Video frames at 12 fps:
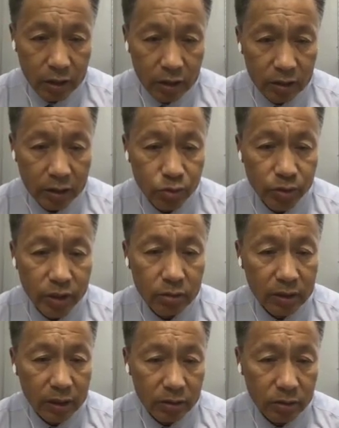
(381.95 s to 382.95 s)
但最
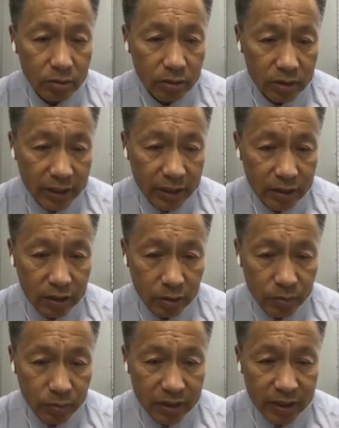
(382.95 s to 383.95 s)
后呢，就是在这个
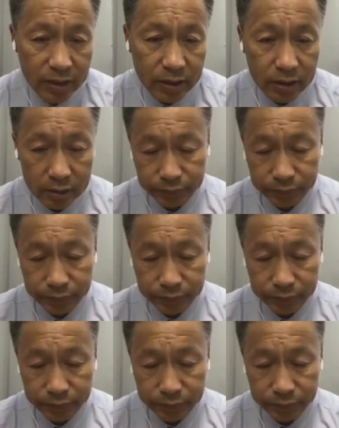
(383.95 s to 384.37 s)
怎么在这个